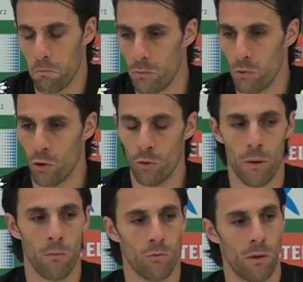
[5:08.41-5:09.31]
yo
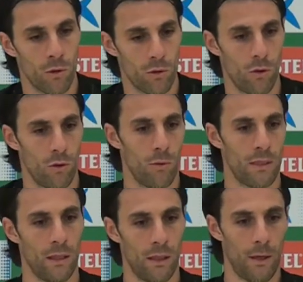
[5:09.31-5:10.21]
vamos, me muestro
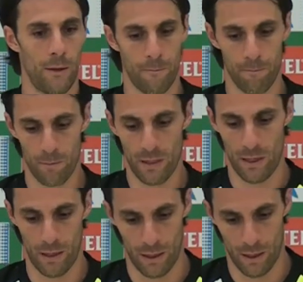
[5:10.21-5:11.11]
bastante
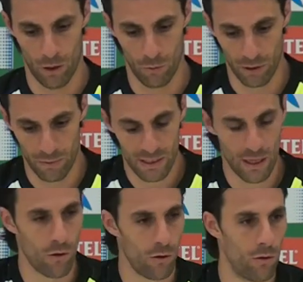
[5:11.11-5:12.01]
eh,
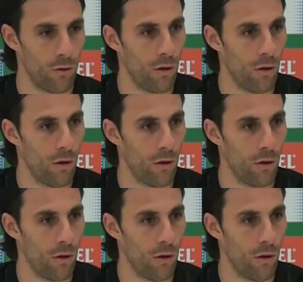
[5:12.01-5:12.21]
optimista con,